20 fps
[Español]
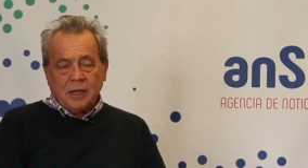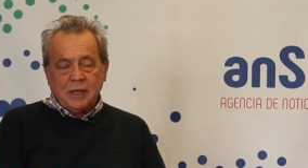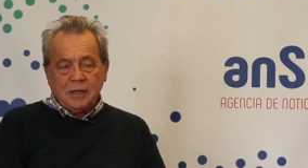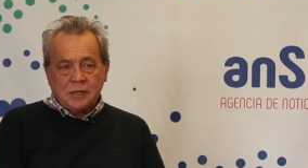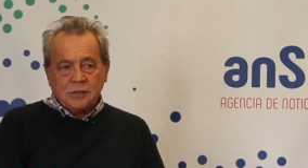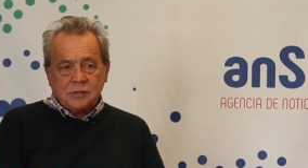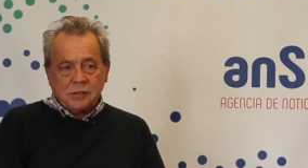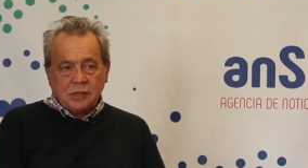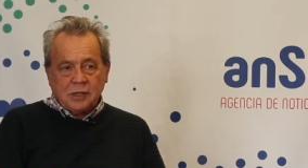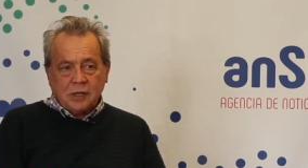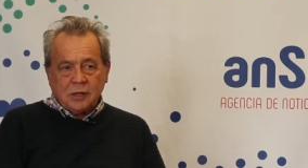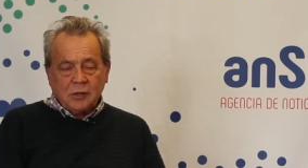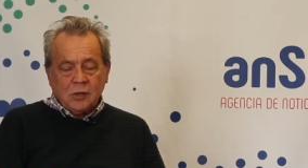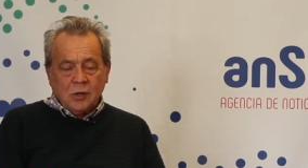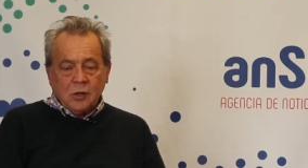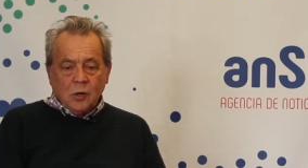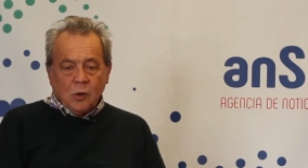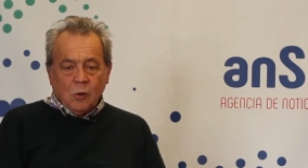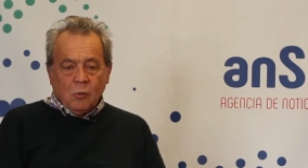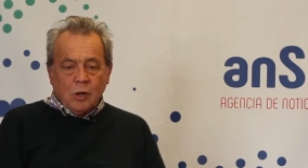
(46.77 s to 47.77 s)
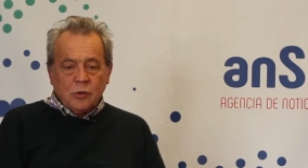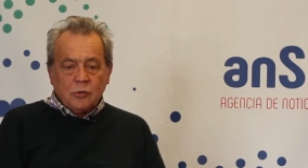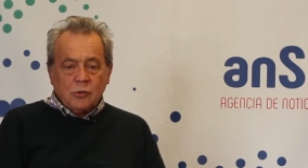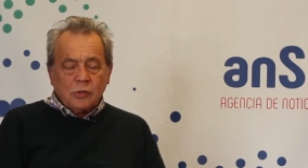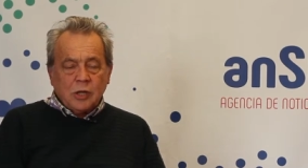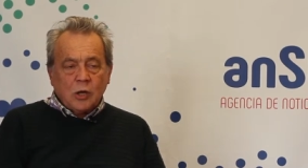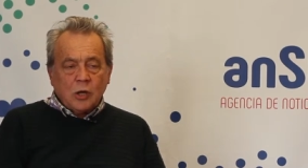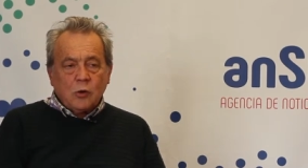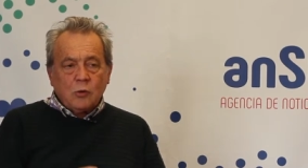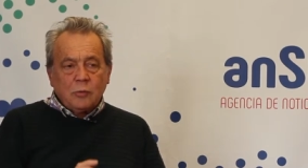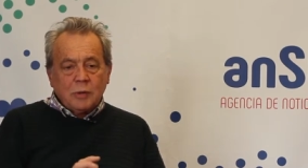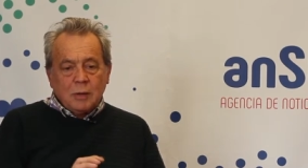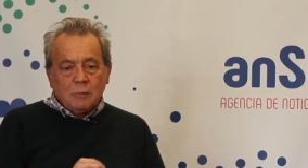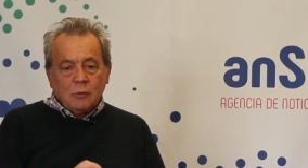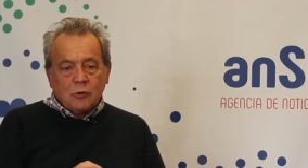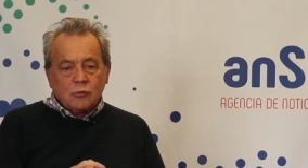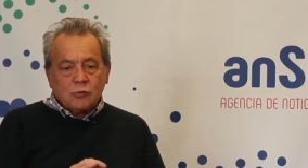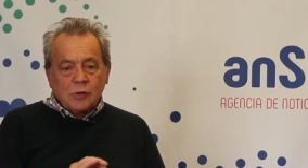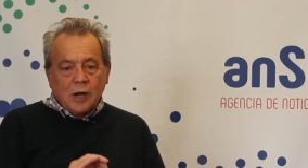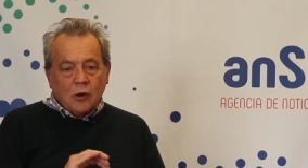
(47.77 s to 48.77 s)
Es decir, cuando
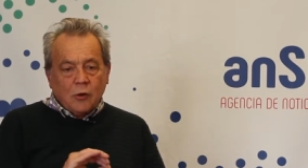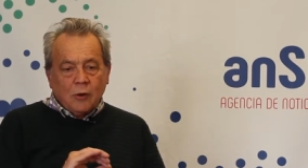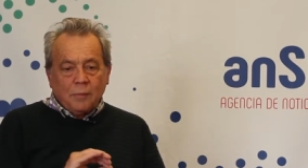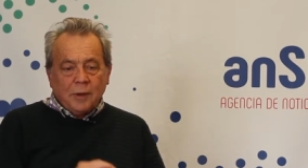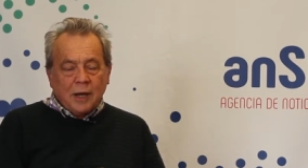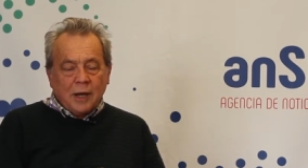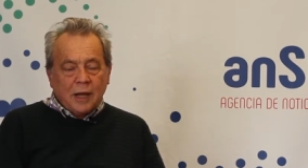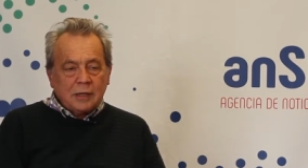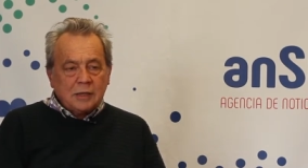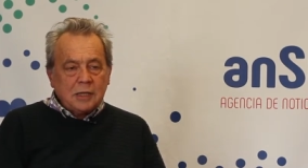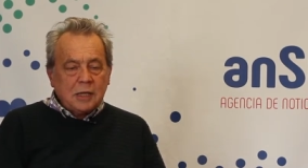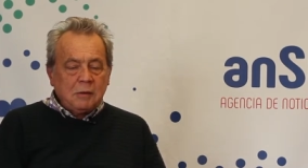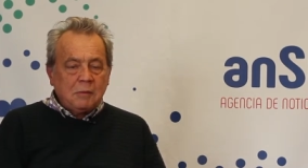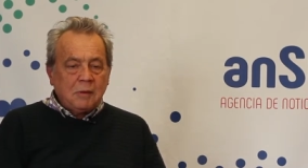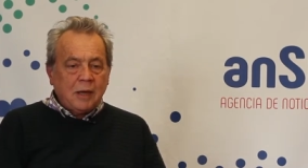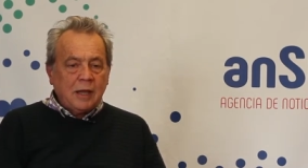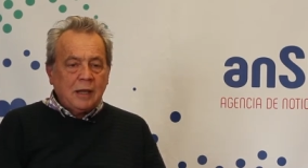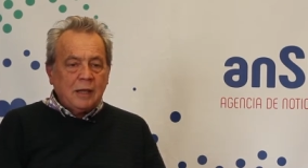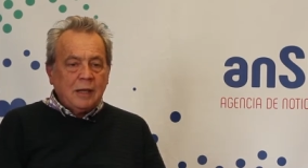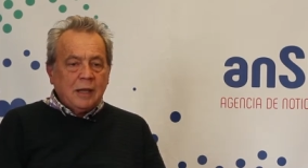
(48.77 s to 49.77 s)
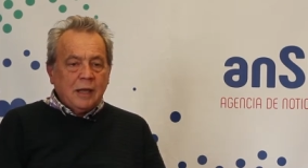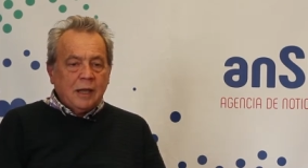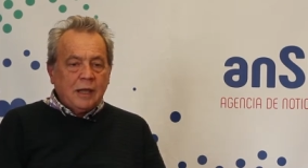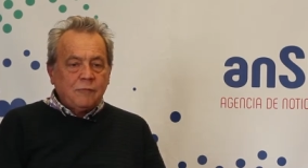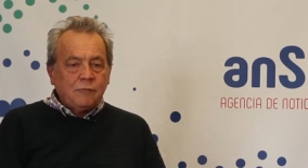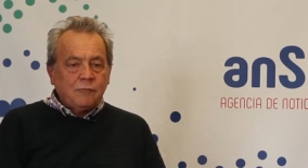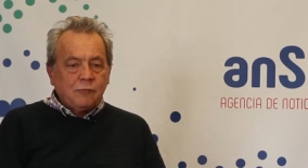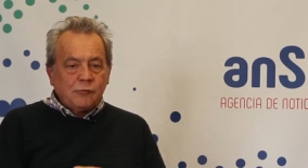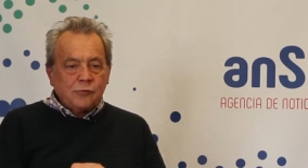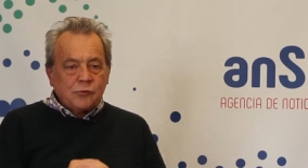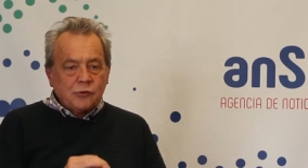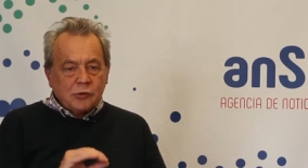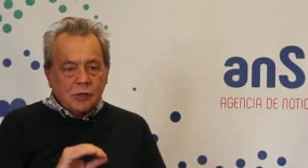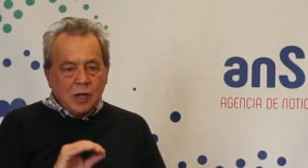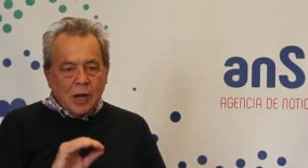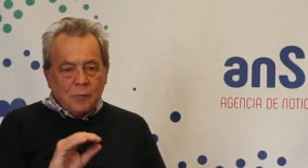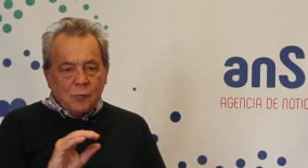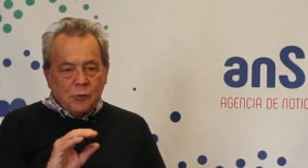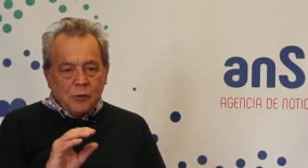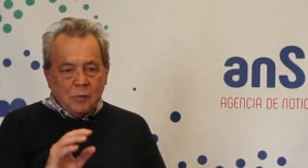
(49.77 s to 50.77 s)
descubrimos una cooperativa que
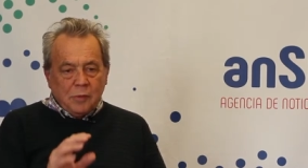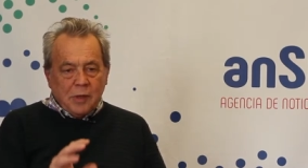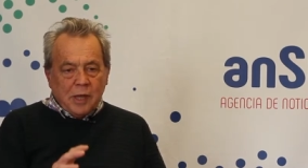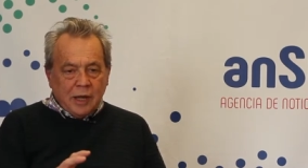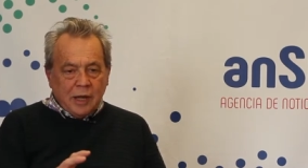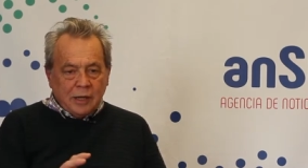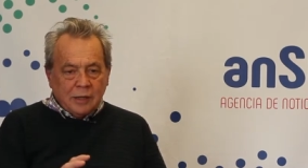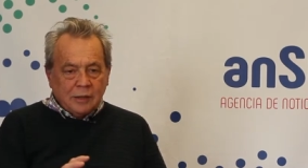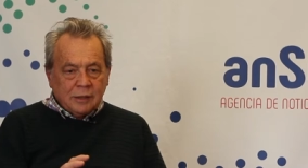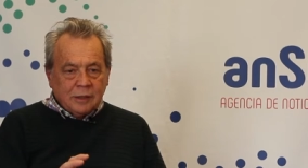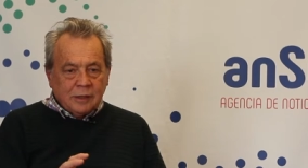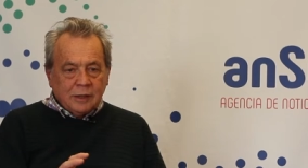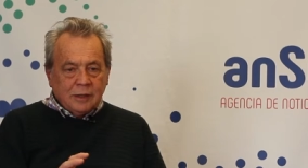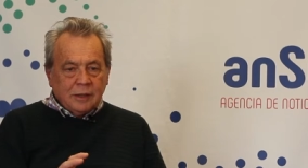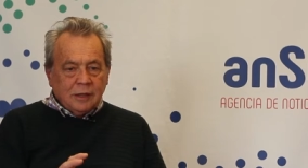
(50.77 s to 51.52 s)
funciona muy bien,